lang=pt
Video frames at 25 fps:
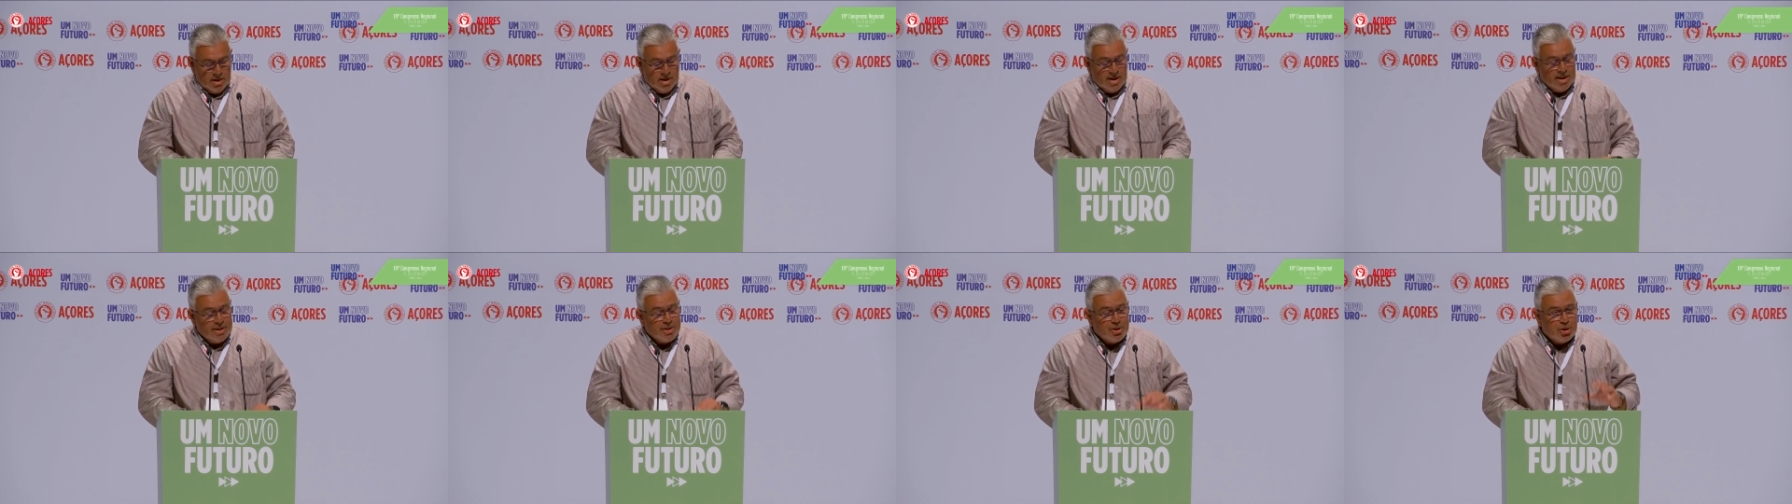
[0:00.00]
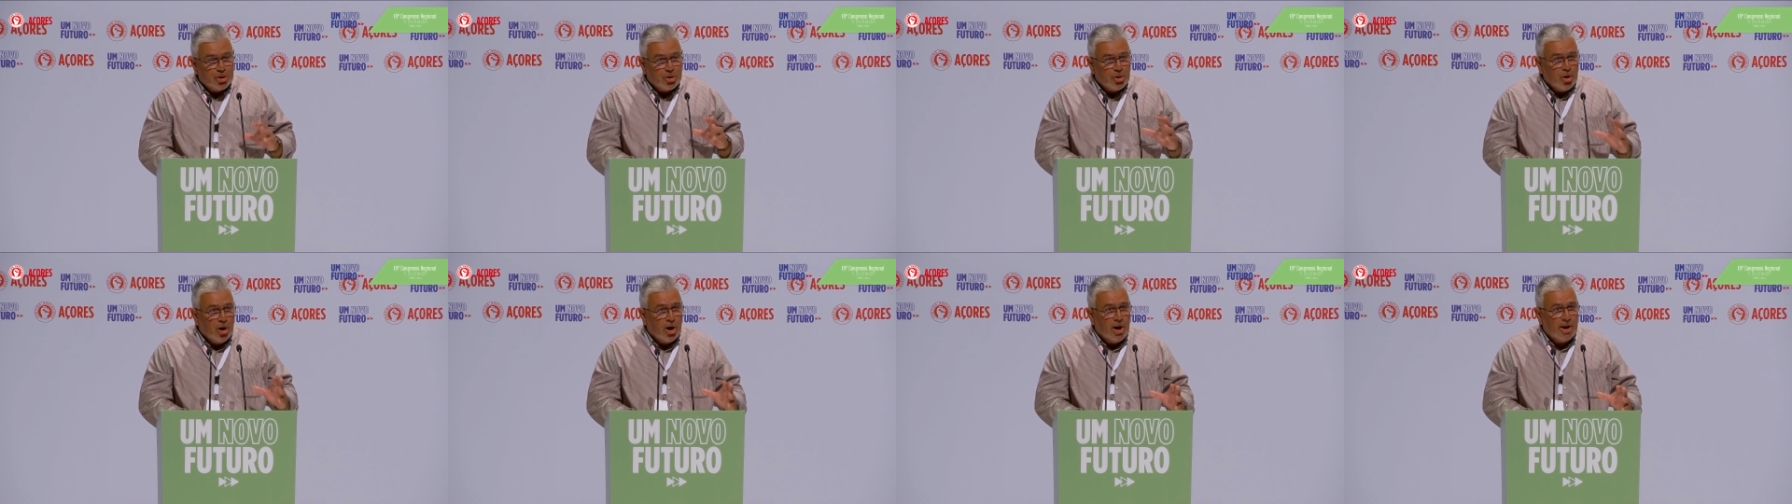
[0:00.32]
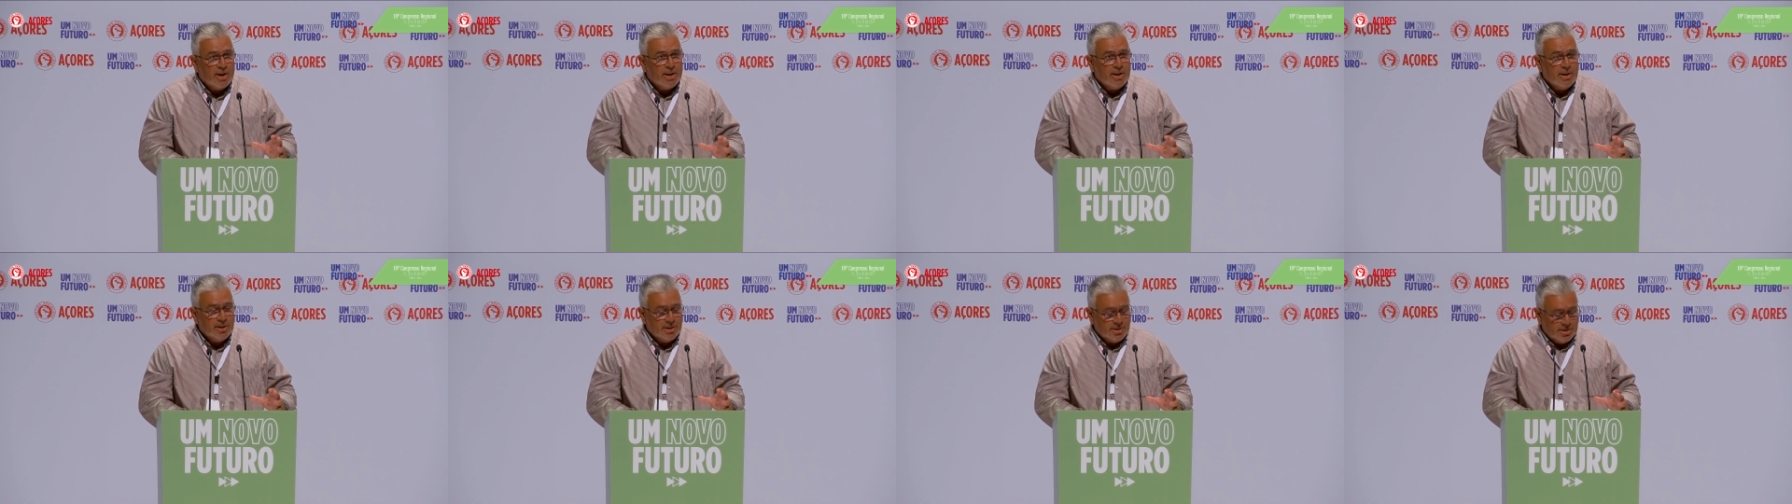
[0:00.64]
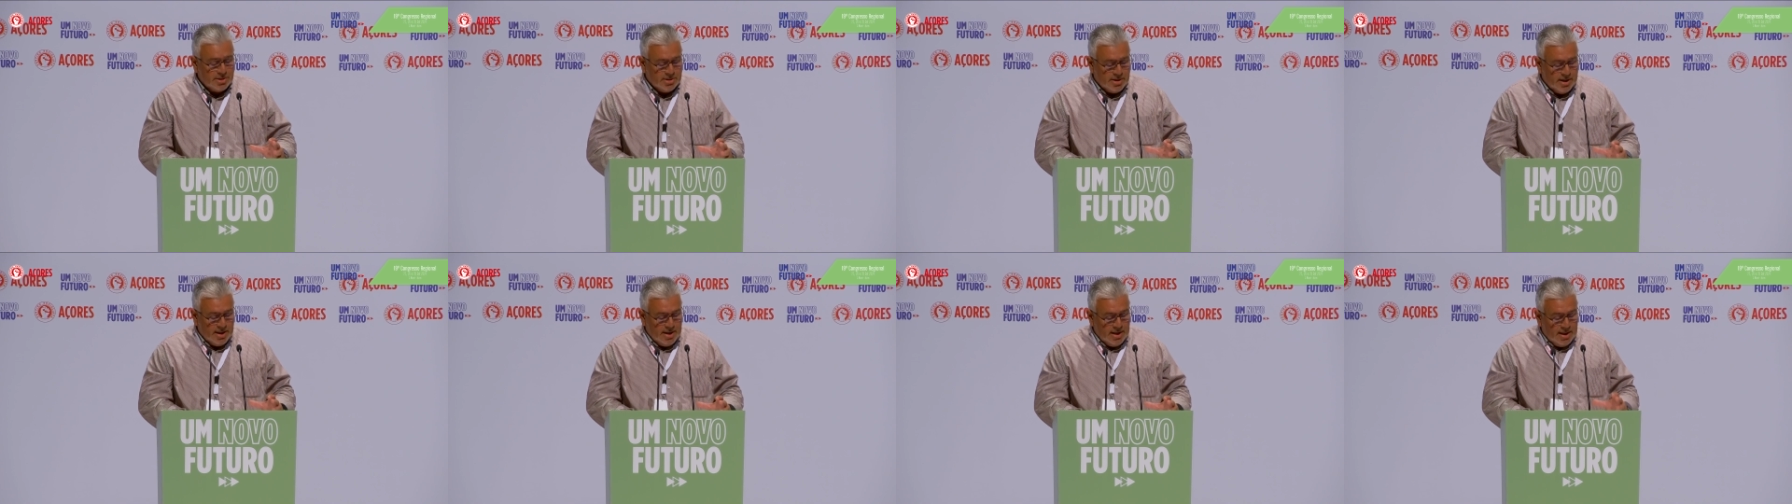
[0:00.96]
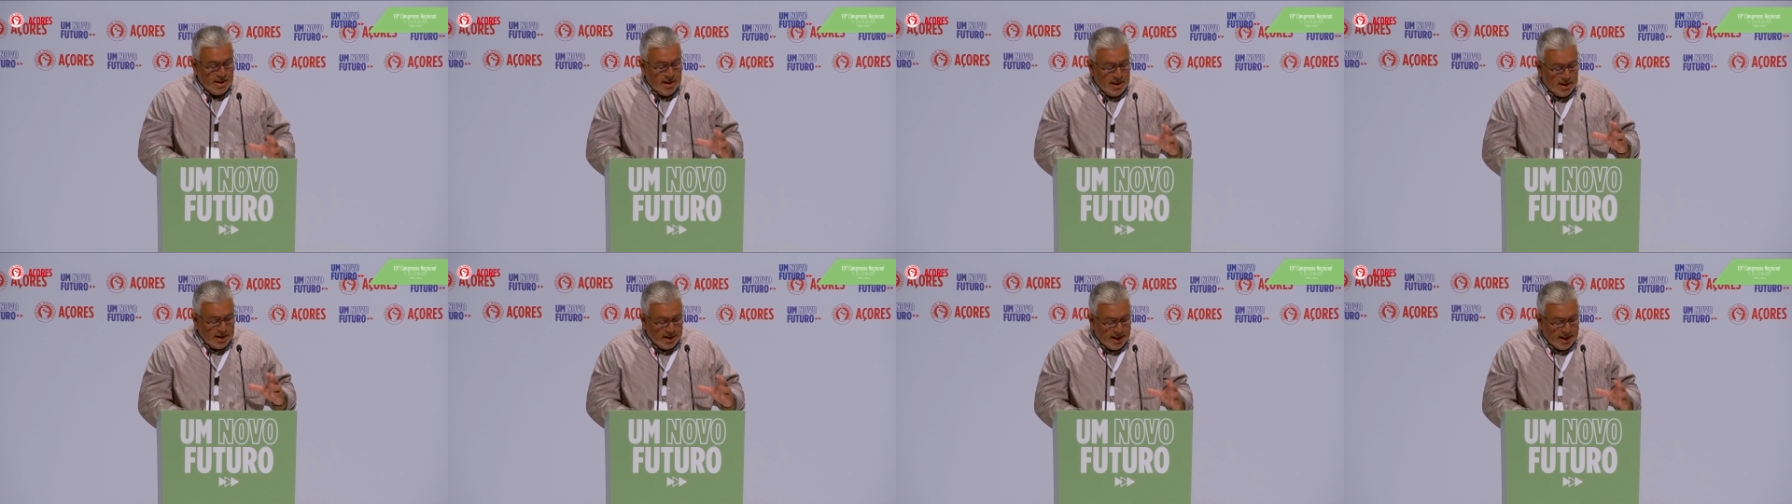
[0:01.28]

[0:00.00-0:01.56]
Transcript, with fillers: As histórias e